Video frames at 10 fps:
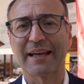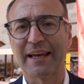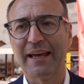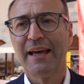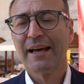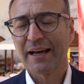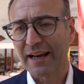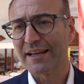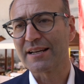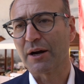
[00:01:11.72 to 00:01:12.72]
è che
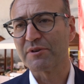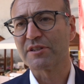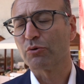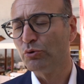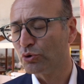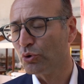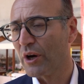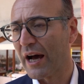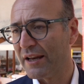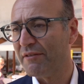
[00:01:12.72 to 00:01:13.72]
cresca questa
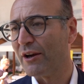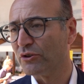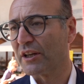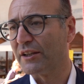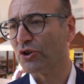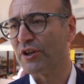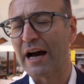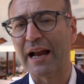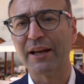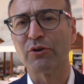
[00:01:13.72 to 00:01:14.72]
cultura a livello
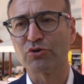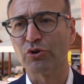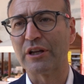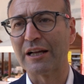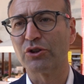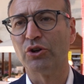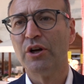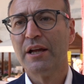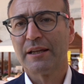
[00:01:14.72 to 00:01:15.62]
territoriale, non soltanto